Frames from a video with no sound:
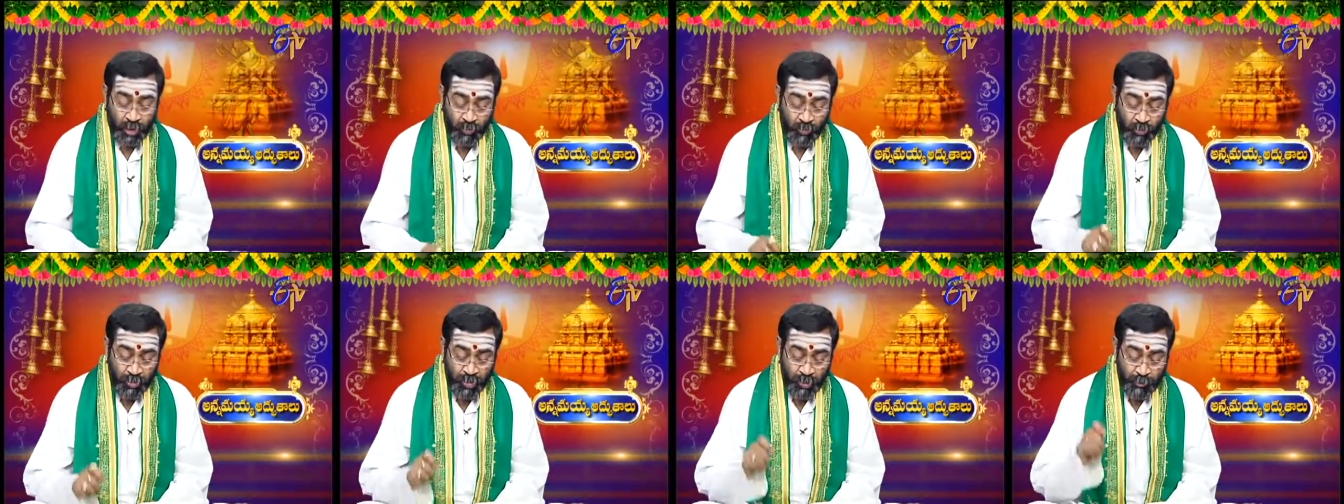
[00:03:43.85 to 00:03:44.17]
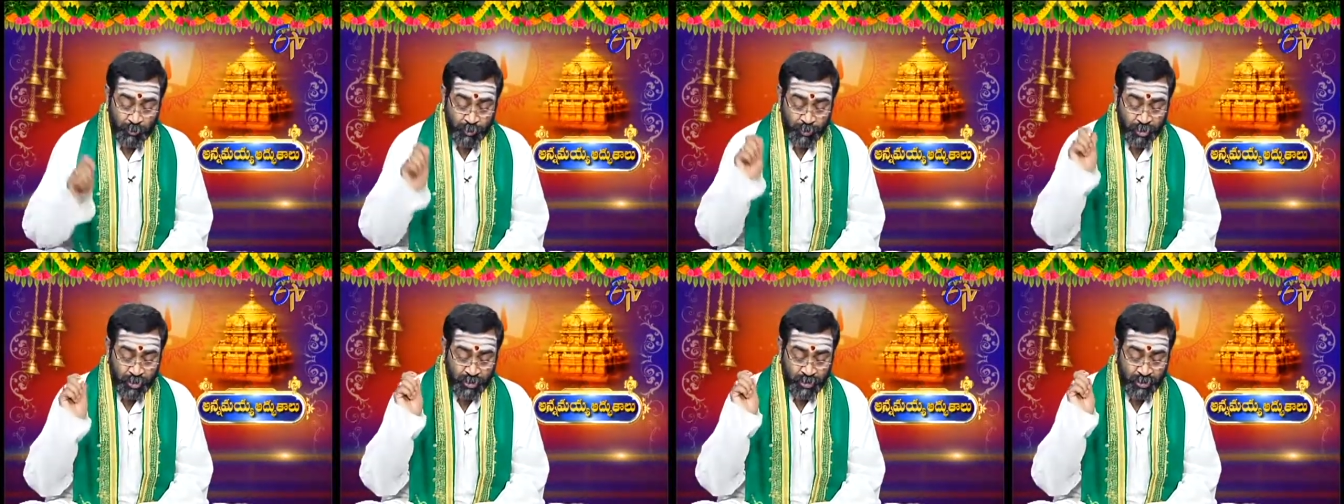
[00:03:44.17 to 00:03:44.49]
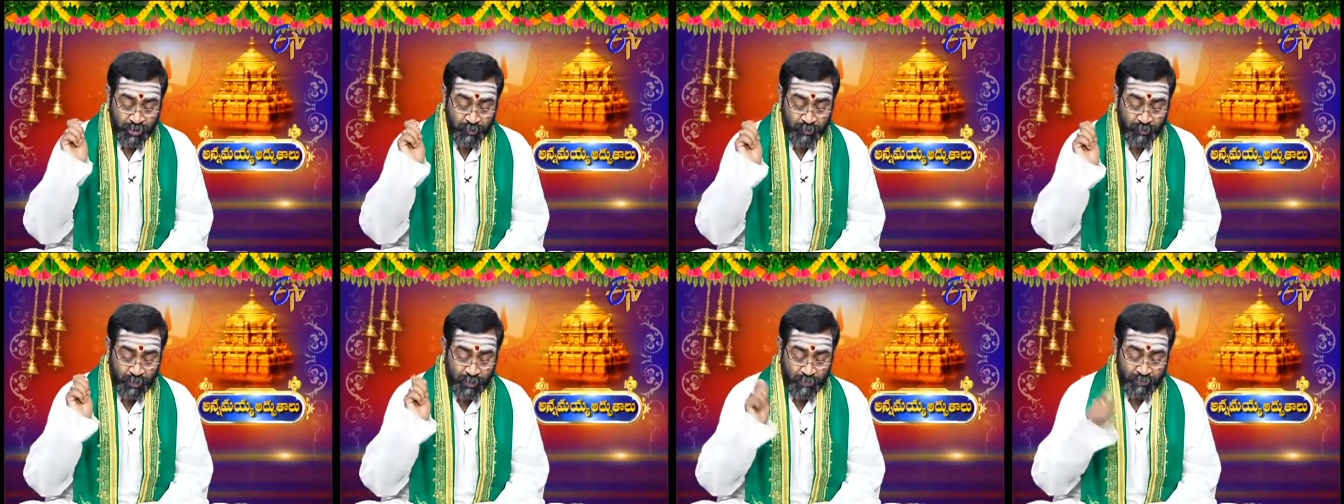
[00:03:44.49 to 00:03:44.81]
అమ్ముల
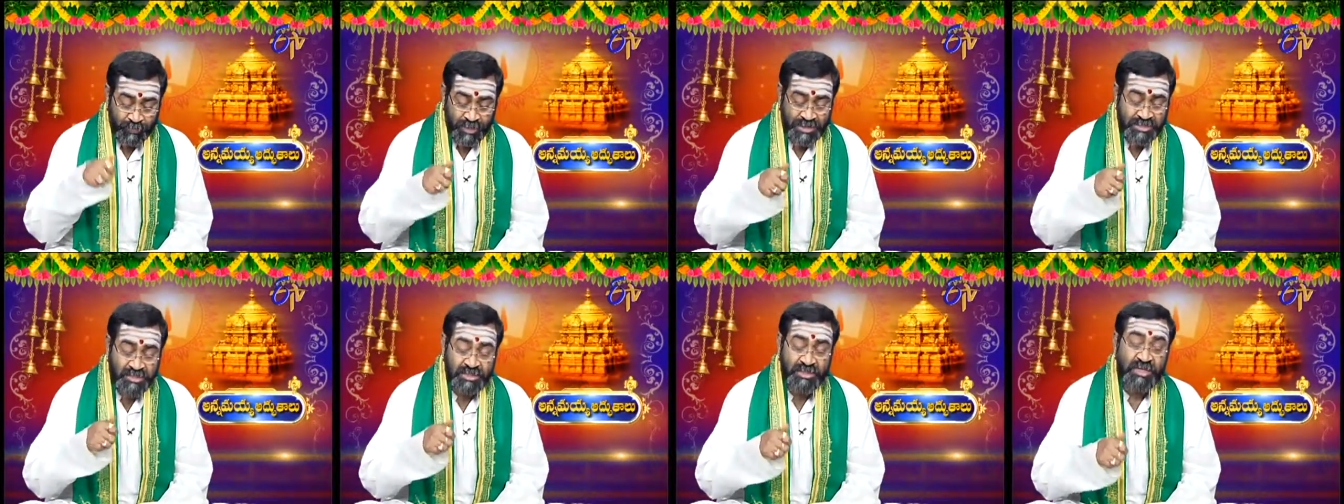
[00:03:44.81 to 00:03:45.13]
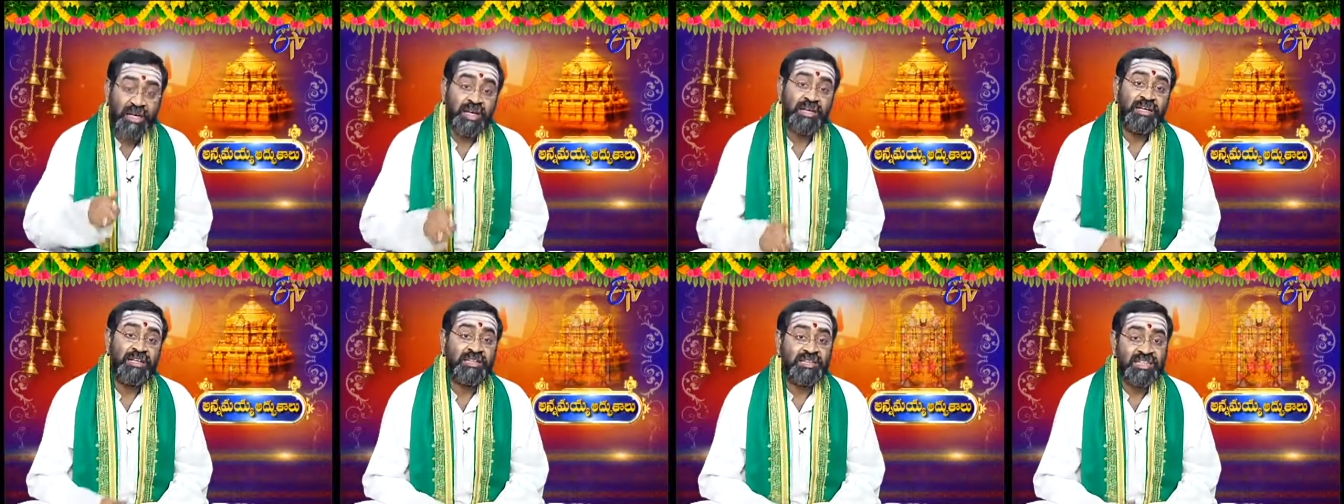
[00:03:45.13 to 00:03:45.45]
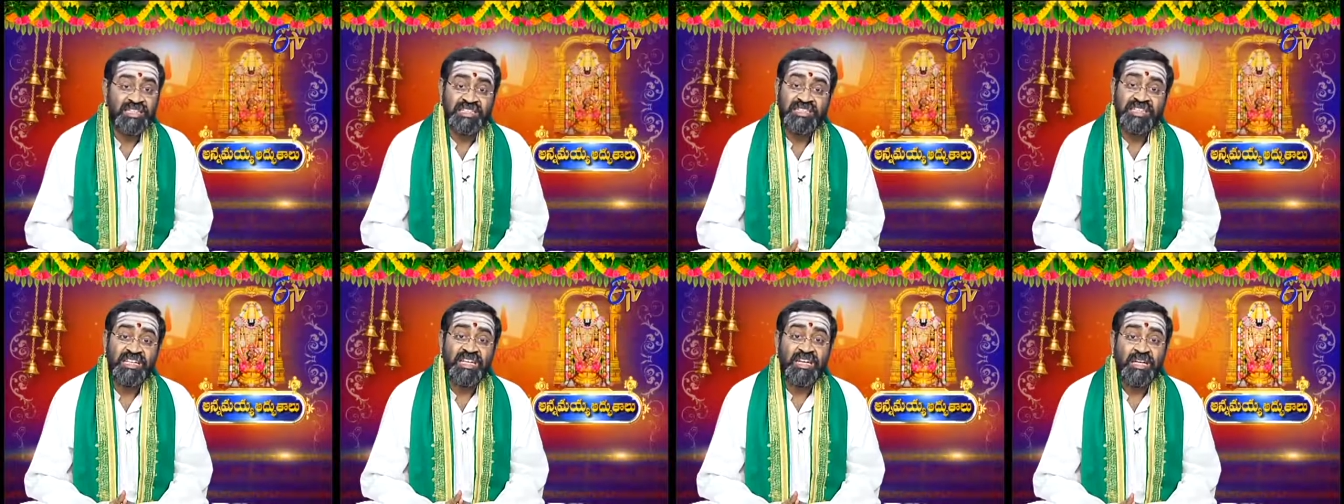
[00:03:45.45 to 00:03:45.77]
పొదిలోని బ్రహ్మాస్త్రాన్ని
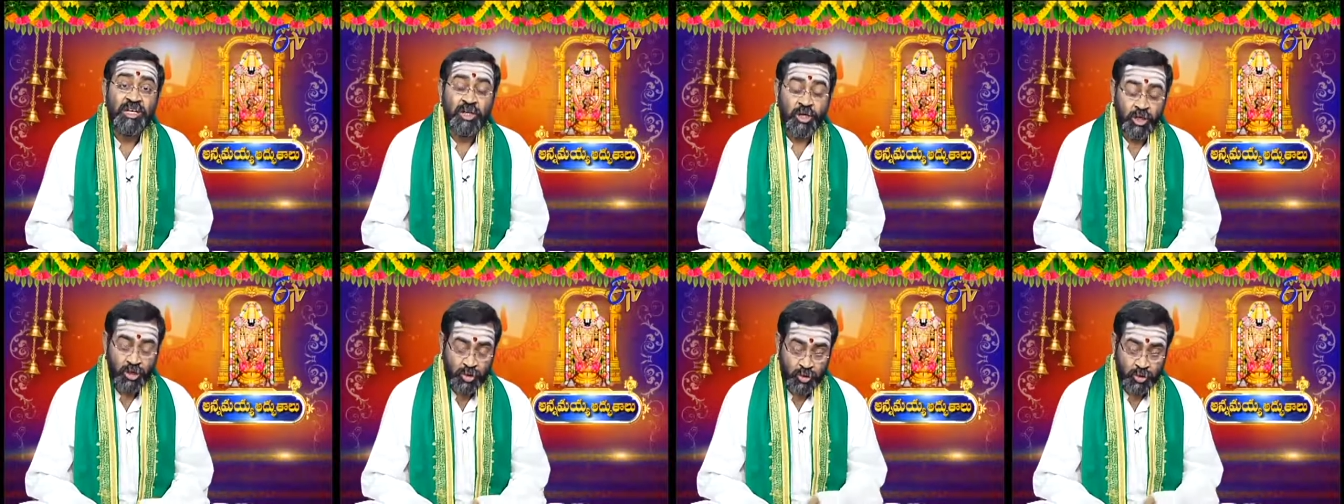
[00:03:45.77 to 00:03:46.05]
తీసి